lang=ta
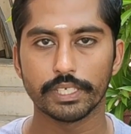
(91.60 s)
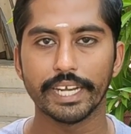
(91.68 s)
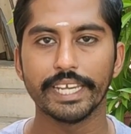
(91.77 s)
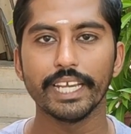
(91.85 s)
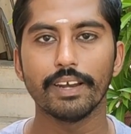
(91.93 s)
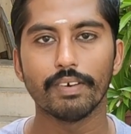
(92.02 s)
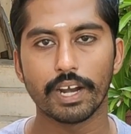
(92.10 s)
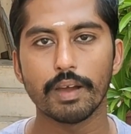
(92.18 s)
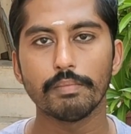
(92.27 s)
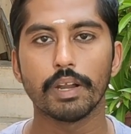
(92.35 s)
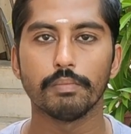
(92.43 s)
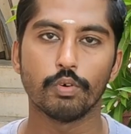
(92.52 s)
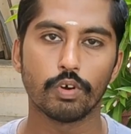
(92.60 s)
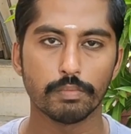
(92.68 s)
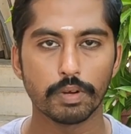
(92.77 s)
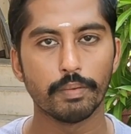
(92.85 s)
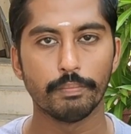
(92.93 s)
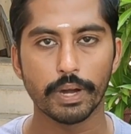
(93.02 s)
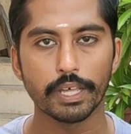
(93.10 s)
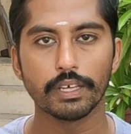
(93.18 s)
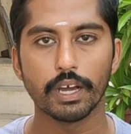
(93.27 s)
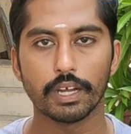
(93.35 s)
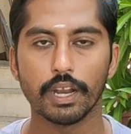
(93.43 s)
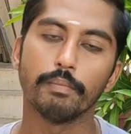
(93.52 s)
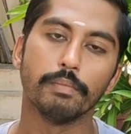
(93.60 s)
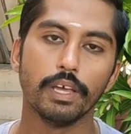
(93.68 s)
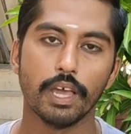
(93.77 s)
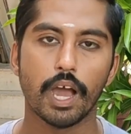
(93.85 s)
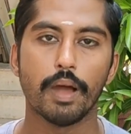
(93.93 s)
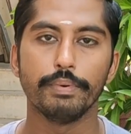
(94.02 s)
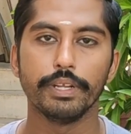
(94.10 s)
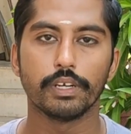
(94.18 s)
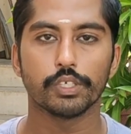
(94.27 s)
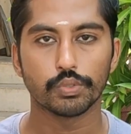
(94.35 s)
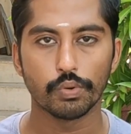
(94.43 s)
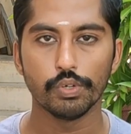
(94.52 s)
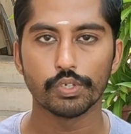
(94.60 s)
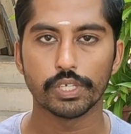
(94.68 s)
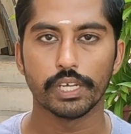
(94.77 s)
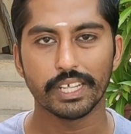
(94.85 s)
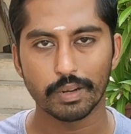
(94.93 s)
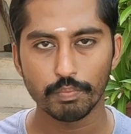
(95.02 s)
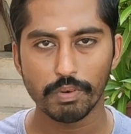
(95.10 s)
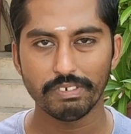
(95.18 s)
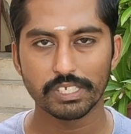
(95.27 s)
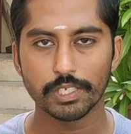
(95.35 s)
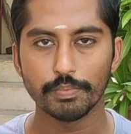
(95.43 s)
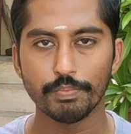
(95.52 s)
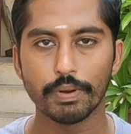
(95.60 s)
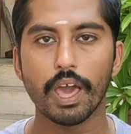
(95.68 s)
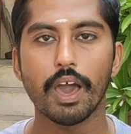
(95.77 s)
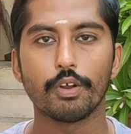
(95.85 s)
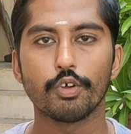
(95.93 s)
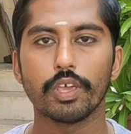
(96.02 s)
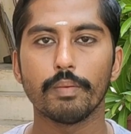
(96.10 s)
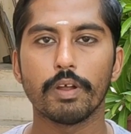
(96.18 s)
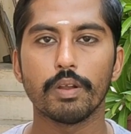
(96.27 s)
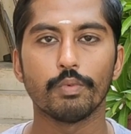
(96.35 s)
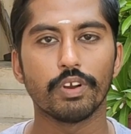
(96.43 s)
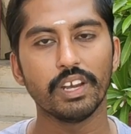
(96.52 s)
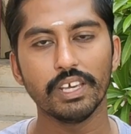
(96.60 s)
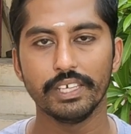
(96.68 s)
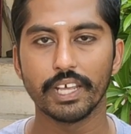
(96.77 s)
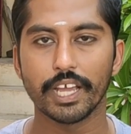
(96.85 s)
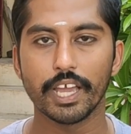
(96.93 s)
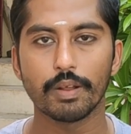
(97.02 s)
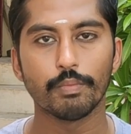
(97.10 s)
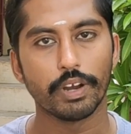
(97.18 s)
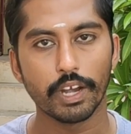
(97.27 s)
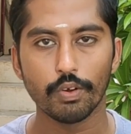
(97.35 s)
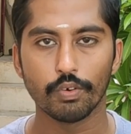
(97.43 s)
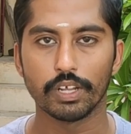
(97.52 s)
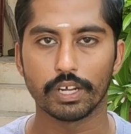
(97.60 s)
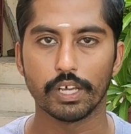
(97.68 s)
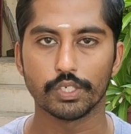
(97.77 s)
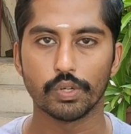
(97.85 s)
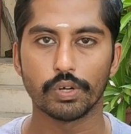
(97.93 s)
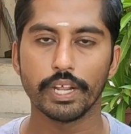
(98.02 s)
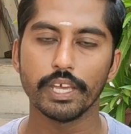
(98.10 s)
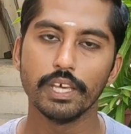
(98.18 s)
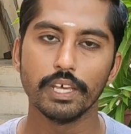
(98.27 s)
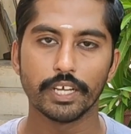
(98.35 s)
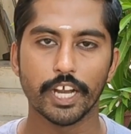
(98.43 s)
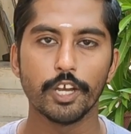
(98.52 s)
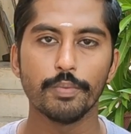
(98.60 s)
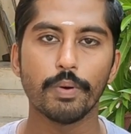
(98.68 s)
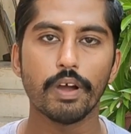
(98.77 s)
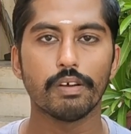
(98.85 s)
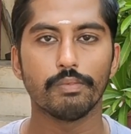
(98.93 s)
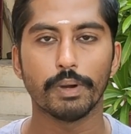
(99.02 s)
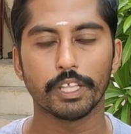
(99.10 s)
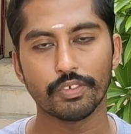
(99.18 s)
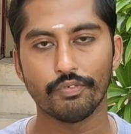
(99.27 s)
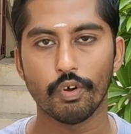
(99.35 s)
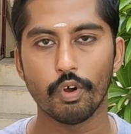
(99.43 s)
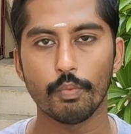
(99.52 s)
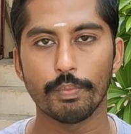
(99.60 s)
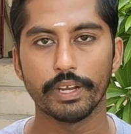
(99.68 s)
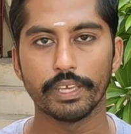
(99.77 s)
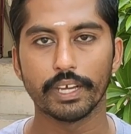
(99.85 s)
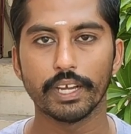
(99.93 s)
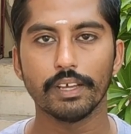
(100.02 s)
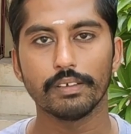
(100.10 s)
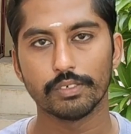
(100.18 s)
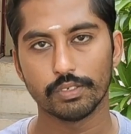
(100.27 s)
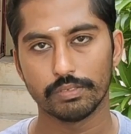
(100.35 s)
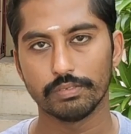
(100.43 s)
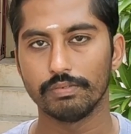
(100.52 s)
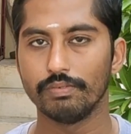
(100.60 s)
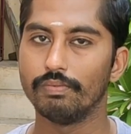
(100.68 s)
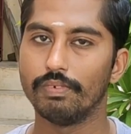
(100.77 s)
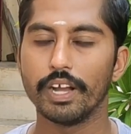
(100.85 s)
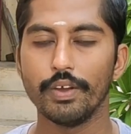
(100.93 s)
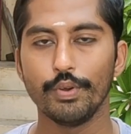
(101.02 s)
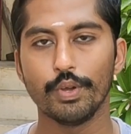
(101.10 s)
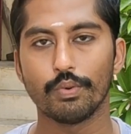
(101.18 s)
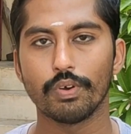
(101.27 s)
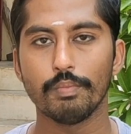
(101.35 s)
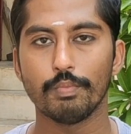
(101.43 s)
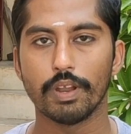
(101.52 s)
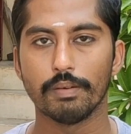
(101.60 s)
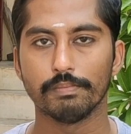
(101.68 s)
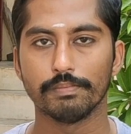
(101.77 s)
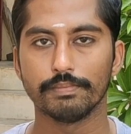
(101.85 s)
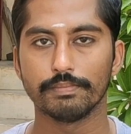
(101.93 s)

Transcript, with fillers: கட்டிகள் வராமல் நம்ம உடம்ப பாதுகாக்கலாம் அப்படின்ற சொல்யூஷனை ரொம்பவே சிம்பிளாக ஆரோக்கியமான முறையில் இயற்கையான முறையில் உங்களுக்கு நான் சொல்கிறேன் கண்டிப்பாக பார்த்து ஃபாலோ பண்ணிக்கோங்க வாங்க வீடியோக்குள்ளே போகலாம்